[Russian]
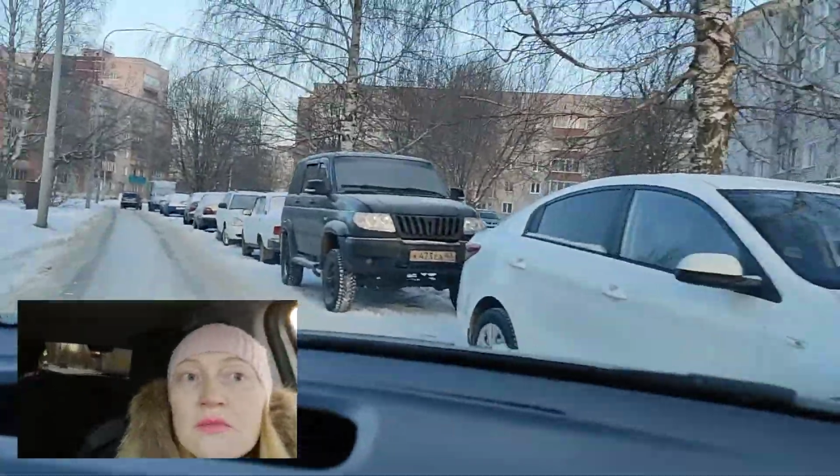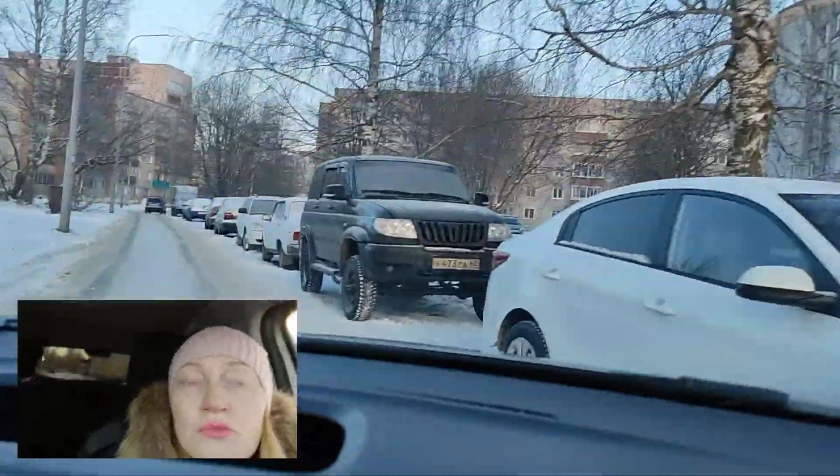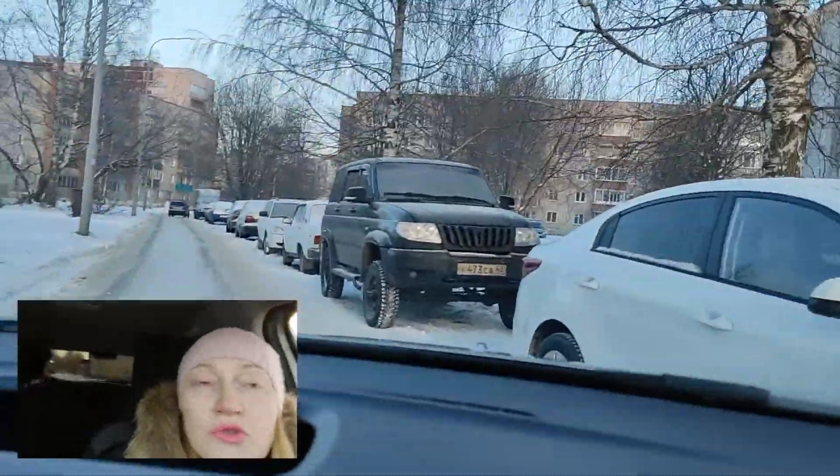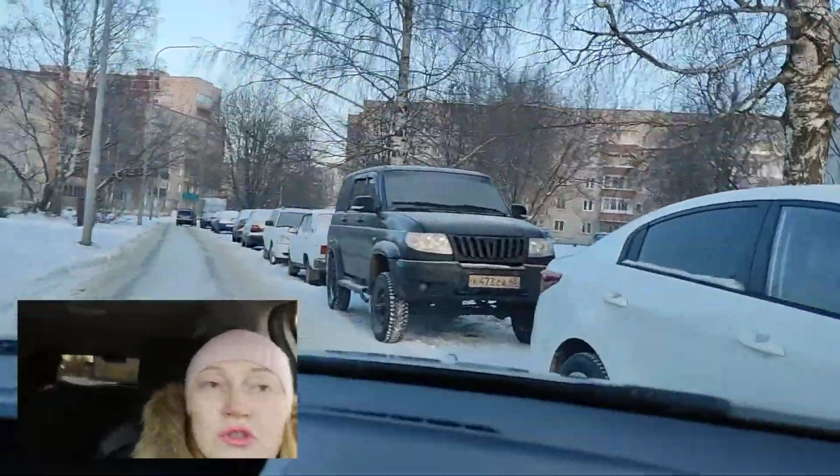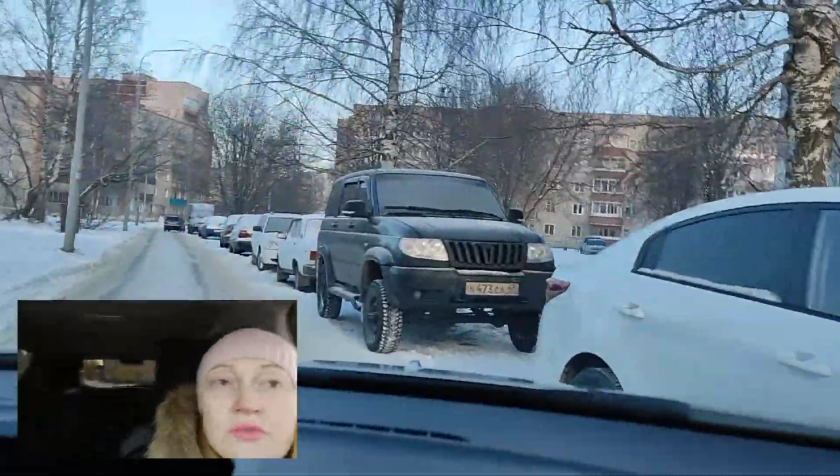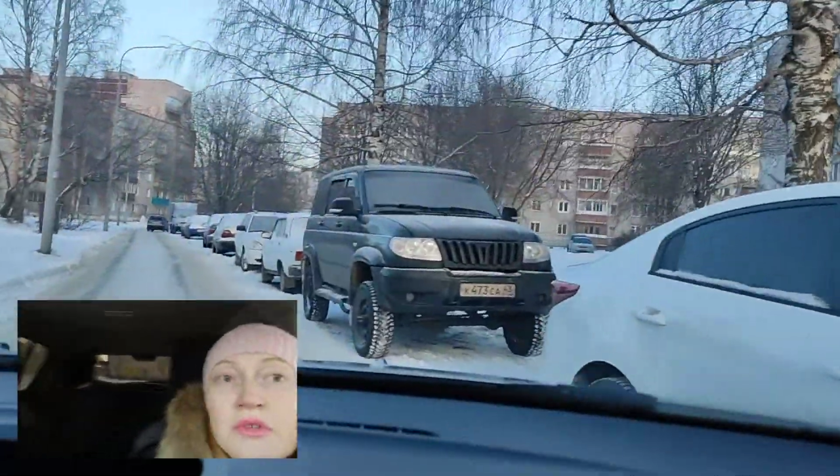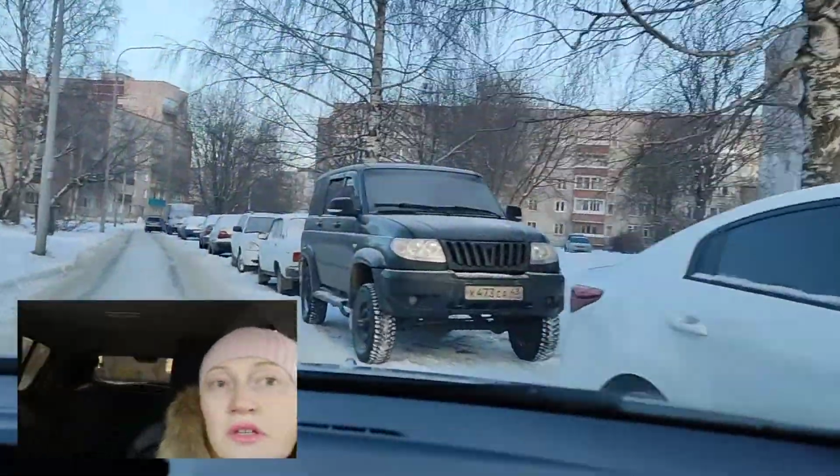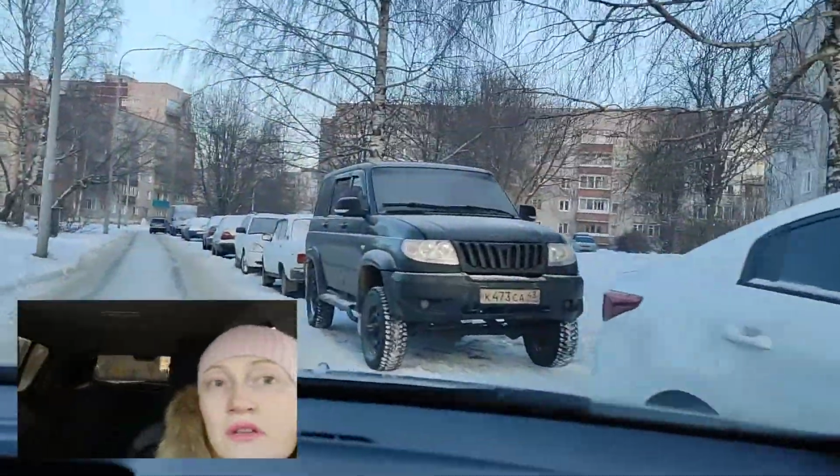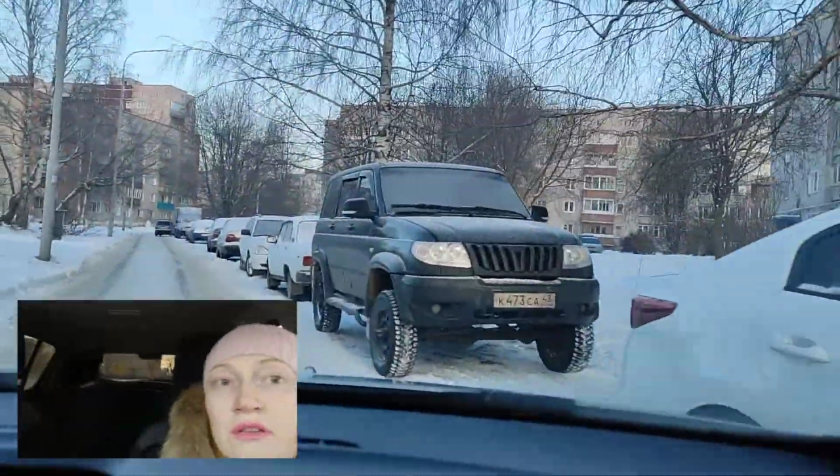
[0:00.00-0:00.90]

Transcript: Может, им лет